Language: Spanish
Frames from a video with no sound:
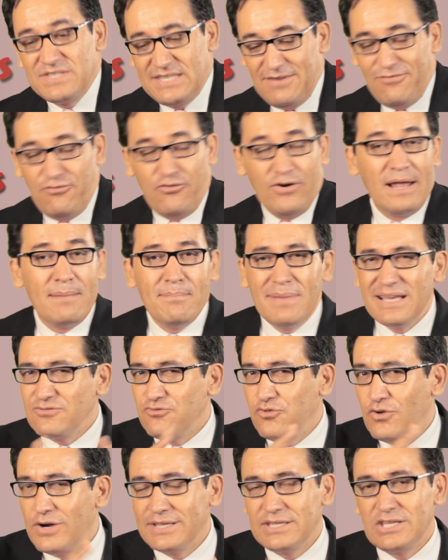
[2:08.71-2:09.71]
Si fuera más
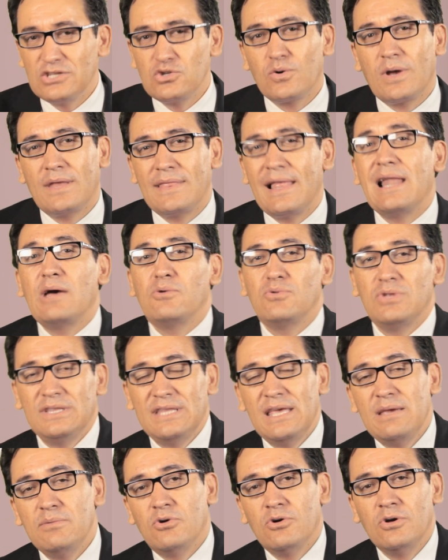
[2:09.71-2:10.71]
fuerte su canal
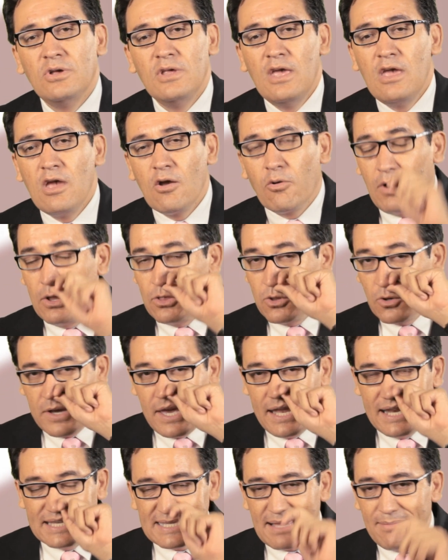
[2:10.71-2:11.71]
auditivo, cuando
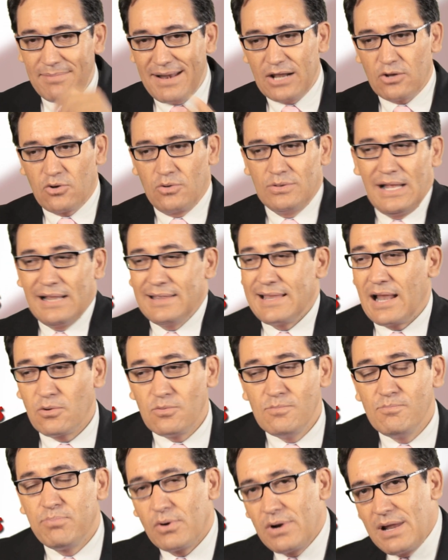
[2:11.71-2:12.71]
quieres hablar con él de
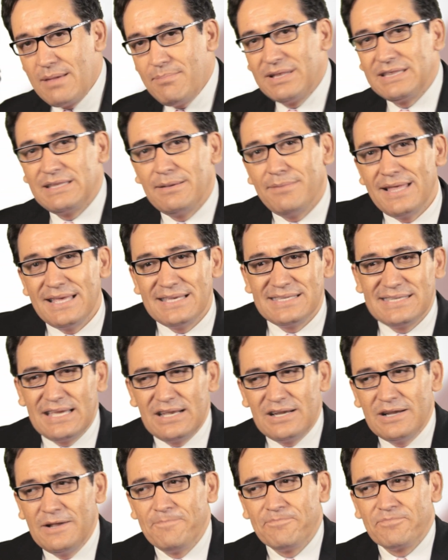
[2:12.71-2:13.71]
algún problema te va a
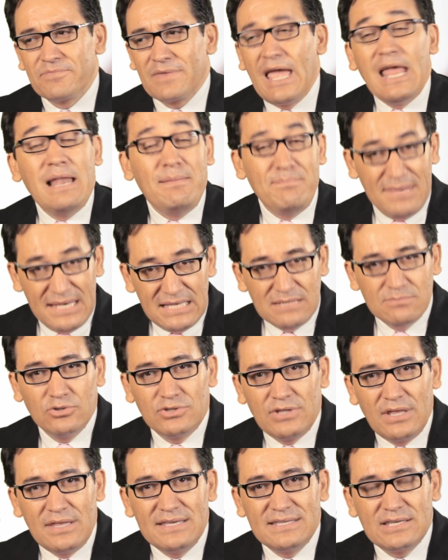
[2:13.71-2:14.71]
decir, él mismo
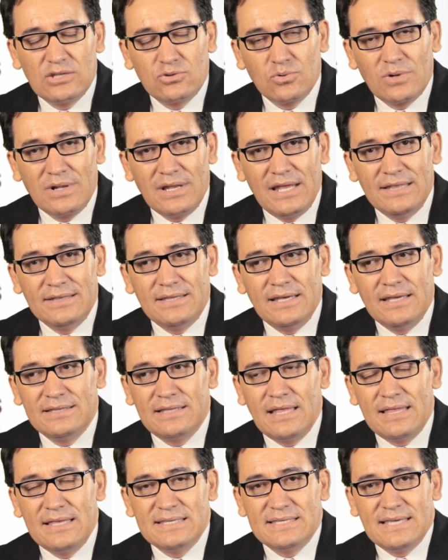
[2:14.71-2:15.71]
te dice tu cliente,
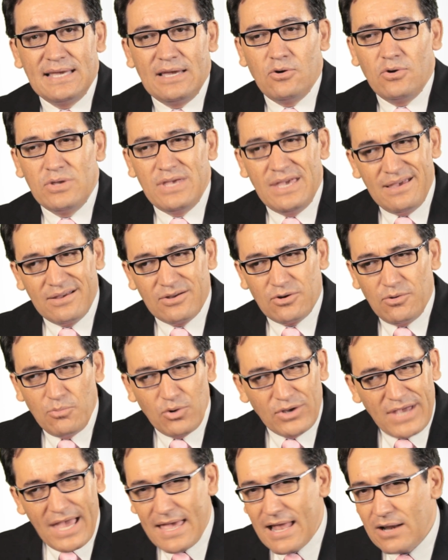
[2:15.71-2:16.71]
te dice, oye,
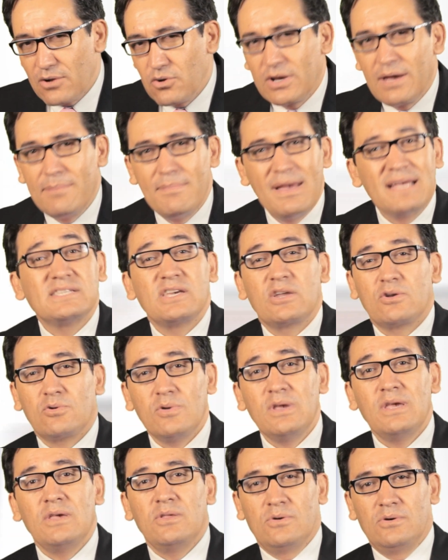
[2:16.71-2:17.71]
como que hay algo que me hace
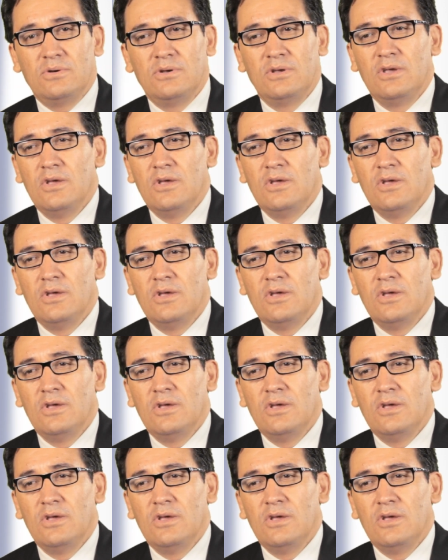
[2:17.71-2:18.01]
ruido